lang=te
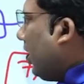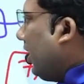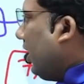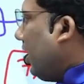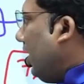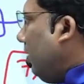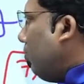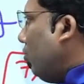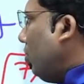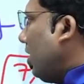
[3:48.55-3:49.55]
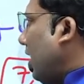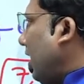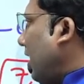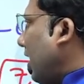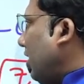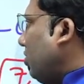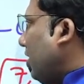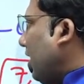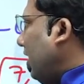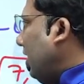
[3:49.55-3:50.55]
ఒకటి కానీ మూడు కానీ
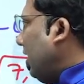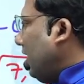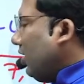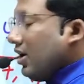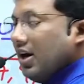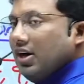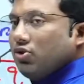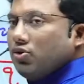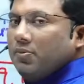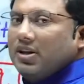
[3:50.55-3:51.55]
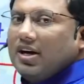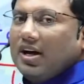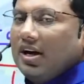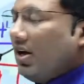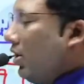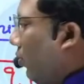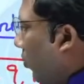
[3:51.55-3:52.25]
ఐదు కానీ ఏడు కానీ తొమ్మిది కానీ